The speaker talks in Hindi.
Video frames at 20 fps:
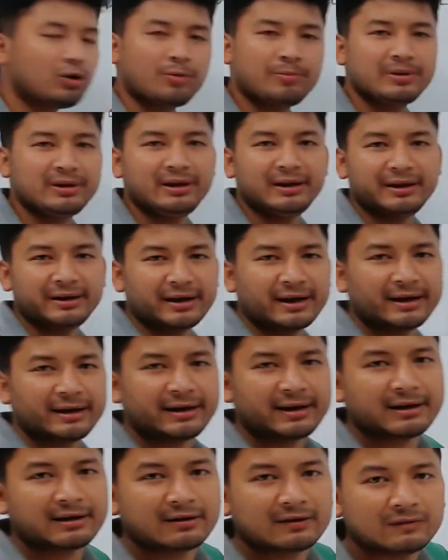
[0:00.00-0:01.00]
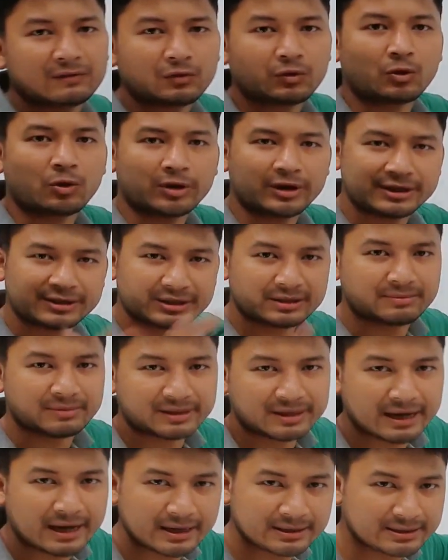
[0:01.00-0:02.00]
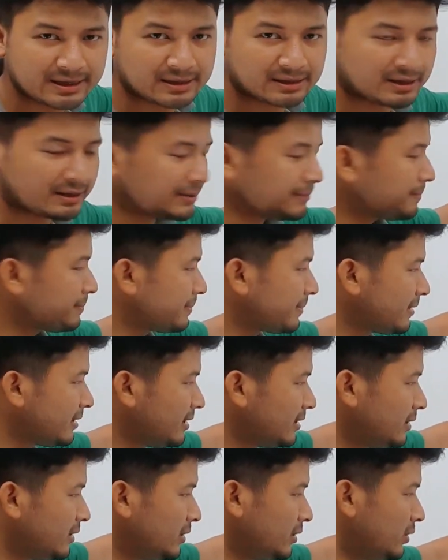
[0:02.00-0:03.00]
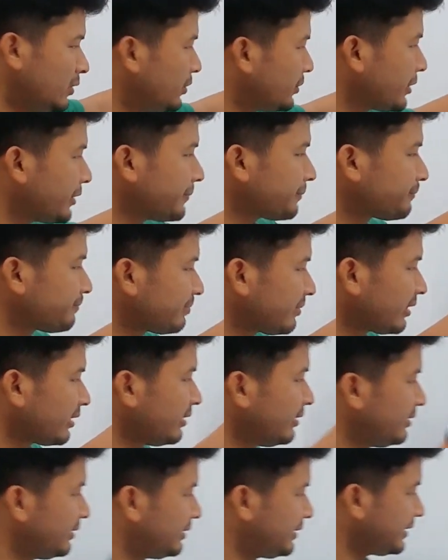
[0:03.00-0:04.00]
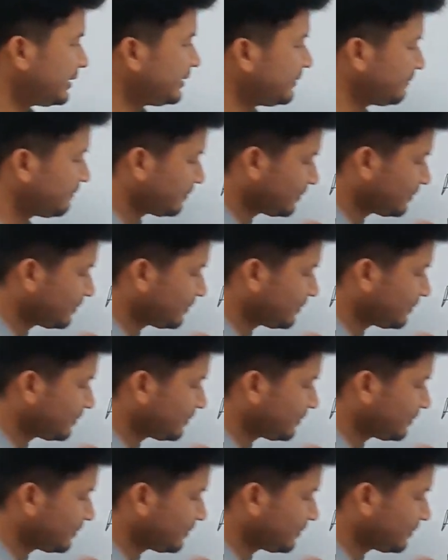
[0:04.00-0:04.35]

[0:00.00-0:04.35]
कॉपी लिखना है ना वो कॉलेज से बताया जाता है ओके ठीक है